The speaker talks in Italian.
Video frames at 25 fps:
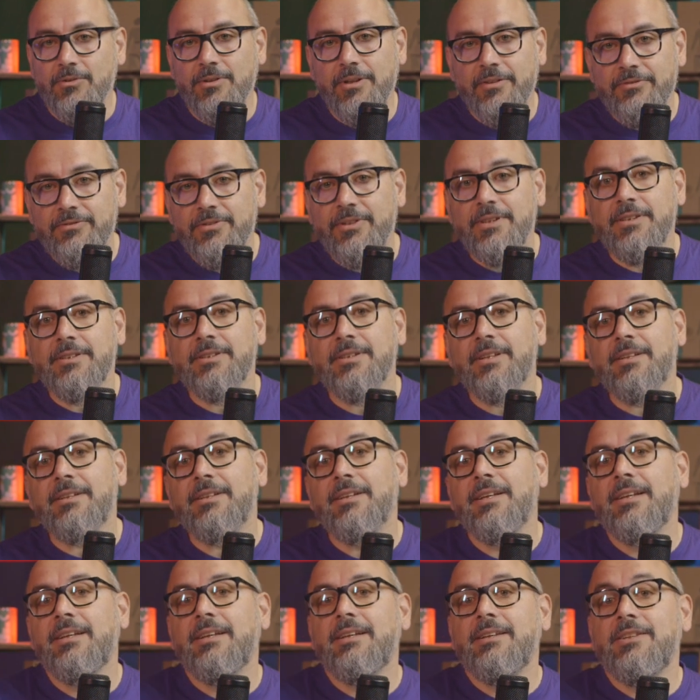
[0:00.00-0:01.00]
la figlia,
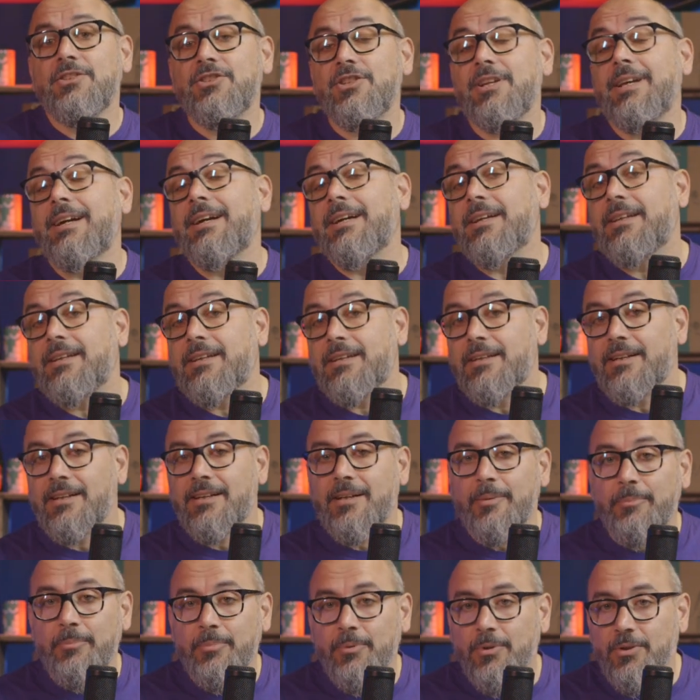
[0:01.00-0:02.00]
c'è anche il
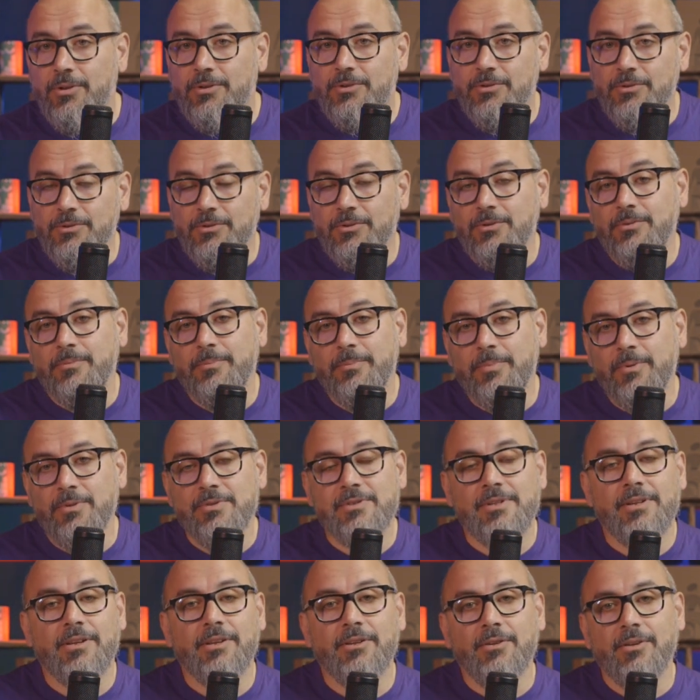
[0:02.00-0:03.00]
rapporto un po'
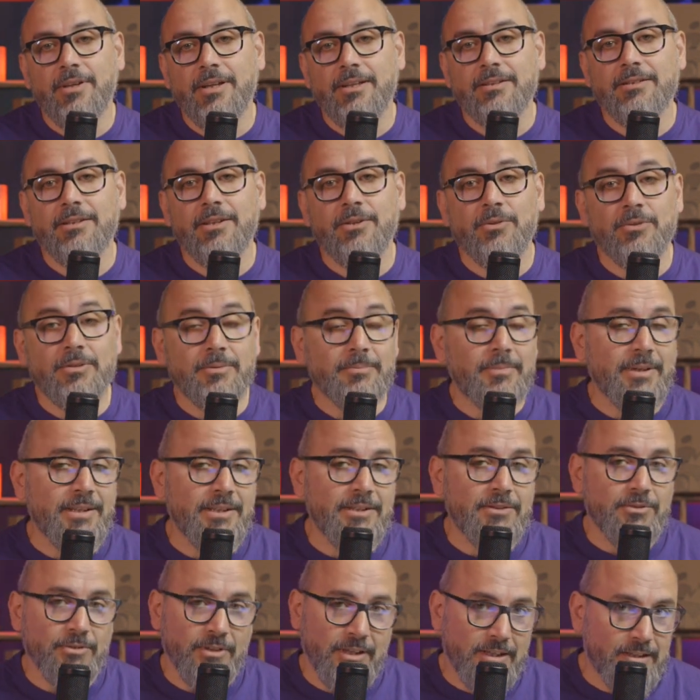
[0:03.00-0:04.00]
scricchiolante con il
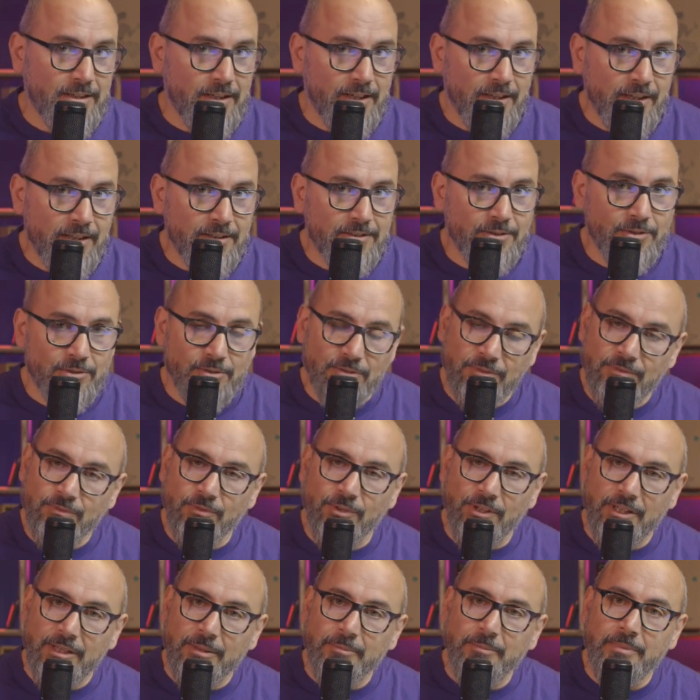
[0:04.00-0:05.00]
marito che tra l'altro
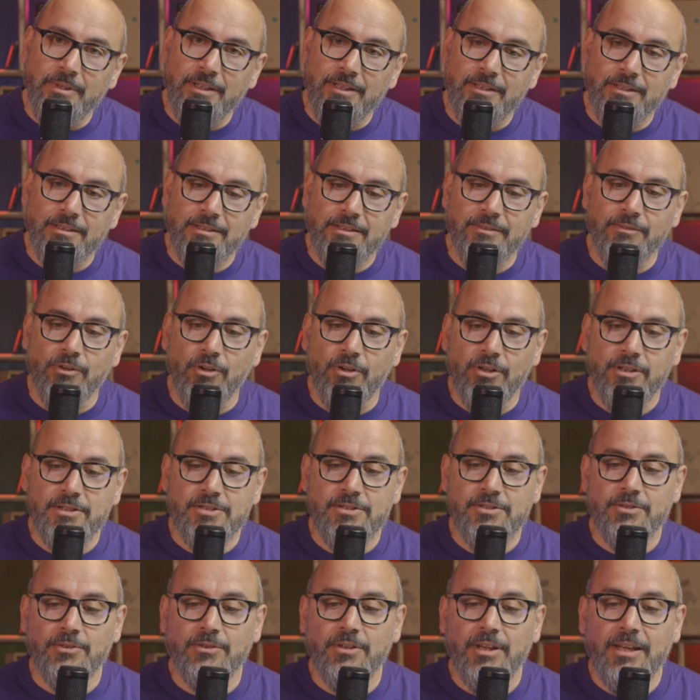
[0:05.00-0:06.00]
vorrebbe il
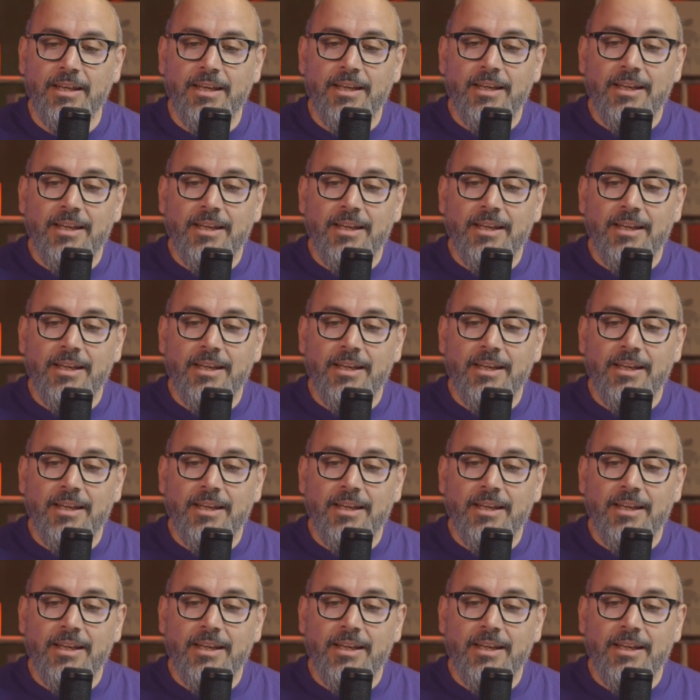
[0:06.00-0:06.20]
divorzio.